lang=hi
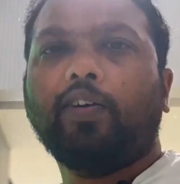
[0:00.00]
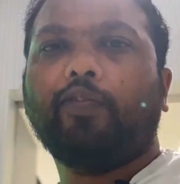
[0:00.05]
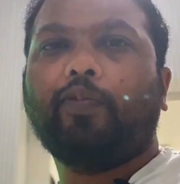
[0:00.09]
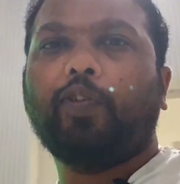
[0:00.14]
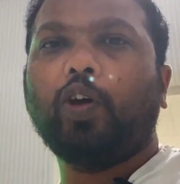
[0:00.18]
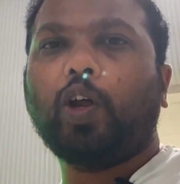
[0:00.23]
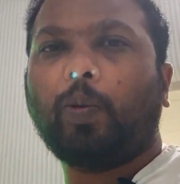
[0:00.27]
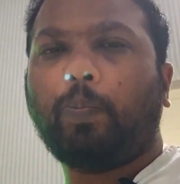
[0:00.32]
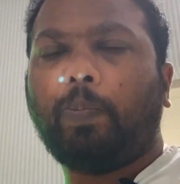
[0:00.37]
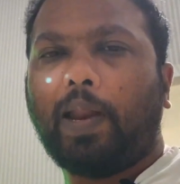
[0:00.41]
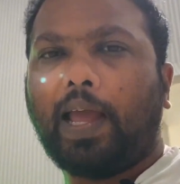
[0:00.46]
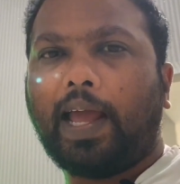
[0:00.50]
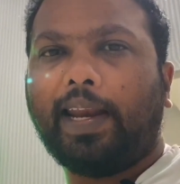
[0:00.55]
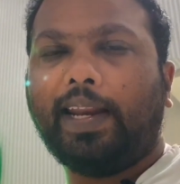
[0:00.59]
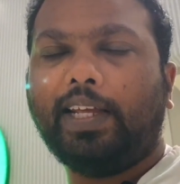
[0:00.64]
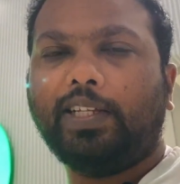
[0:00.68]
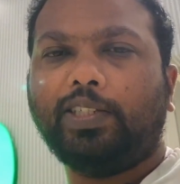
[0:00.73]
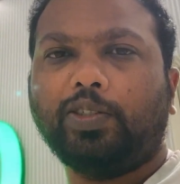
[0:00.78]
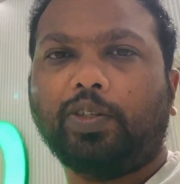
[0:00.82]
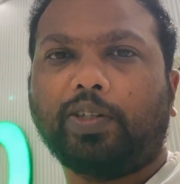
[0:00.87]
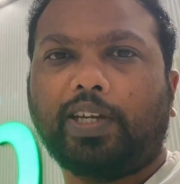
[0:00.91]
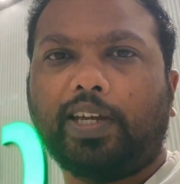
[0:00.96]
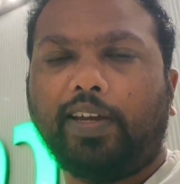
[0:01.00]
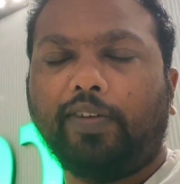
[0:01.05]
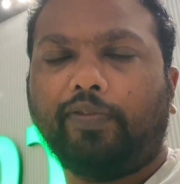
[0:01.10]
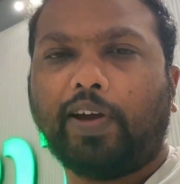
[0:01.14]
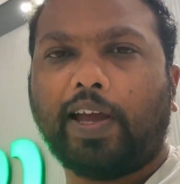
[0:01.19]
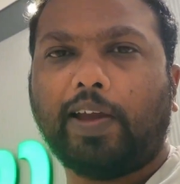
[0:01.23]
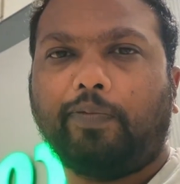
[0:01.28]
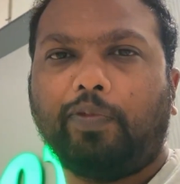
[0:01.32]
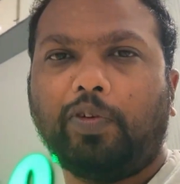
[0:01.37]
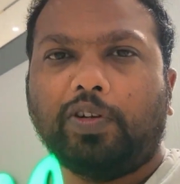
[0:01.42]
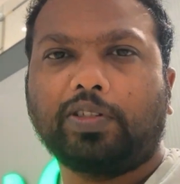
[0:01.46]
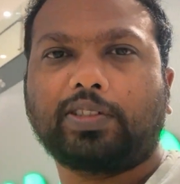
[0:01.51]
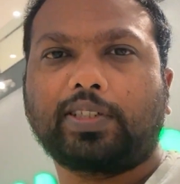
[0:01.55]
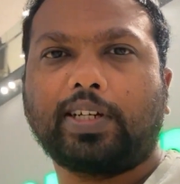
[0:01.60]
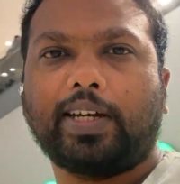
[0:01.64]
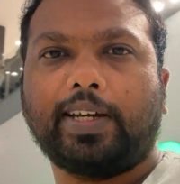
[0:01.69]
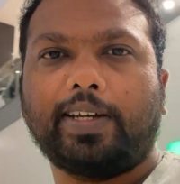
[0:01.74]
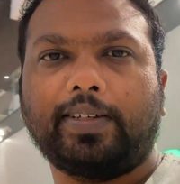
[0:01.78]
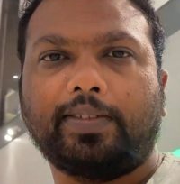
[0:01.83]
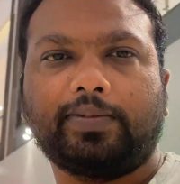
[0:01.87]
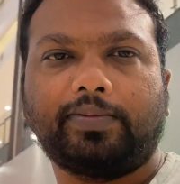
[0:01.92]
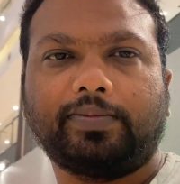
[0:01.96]
फ्लोर प्लान है जो कि फाइव फ्लोर्स का
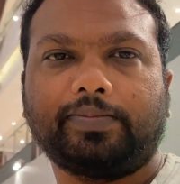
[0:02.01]
है